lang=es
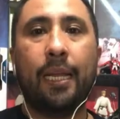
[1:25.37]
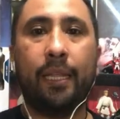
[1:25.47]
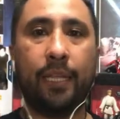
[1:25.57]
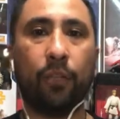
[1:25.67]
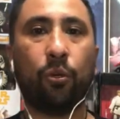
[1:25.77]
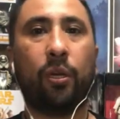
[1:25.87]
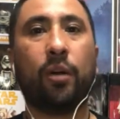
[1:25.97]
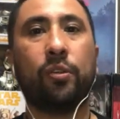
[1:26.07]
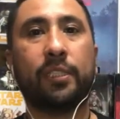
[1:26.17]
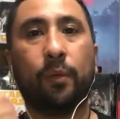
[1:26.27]
lidiando con
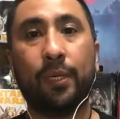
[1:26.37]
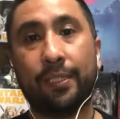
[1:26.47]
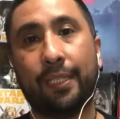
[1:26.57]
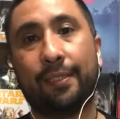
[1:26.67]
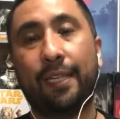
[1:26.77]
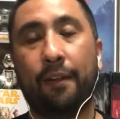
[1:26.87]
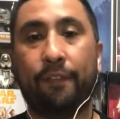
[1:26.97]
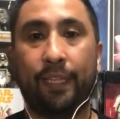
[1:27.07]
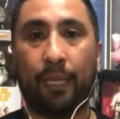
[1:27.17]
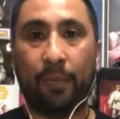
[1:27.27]
las consecuencias del
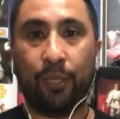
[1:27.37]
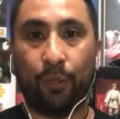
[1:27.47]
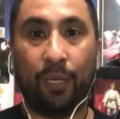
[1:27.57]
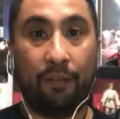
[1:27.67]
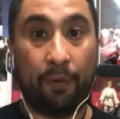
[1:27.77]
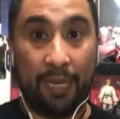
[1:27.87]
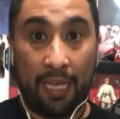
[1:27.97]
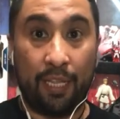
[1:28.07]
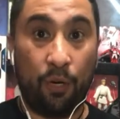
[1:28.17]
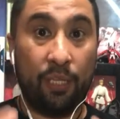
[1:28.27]
enfrentamiento de la
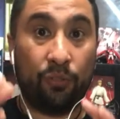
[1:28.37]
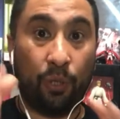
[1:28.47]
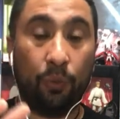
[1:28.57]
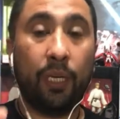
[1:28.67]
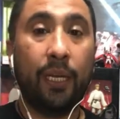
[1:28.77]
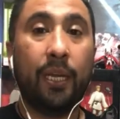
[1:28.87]
familia de Lori Stroud